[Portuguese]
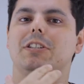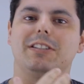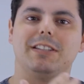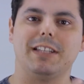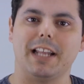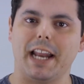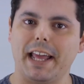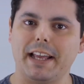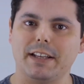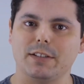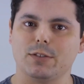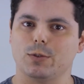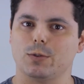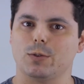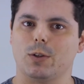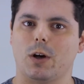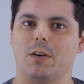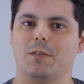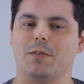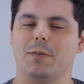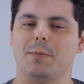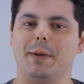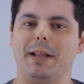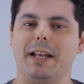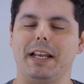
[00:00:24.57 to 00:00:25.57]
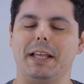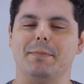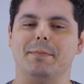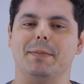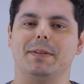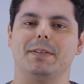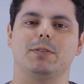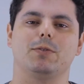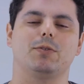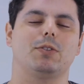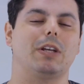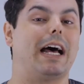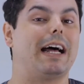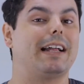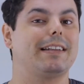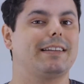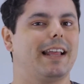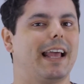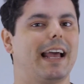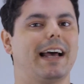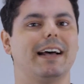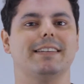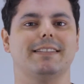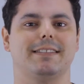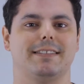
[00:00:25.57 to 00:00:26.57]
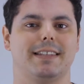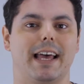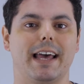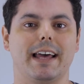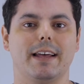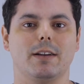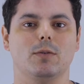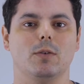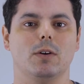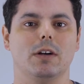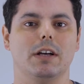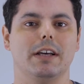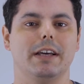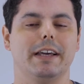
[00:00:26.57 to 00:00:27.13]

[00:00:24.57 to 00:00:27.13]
3 ou 9 milímetros até a zero,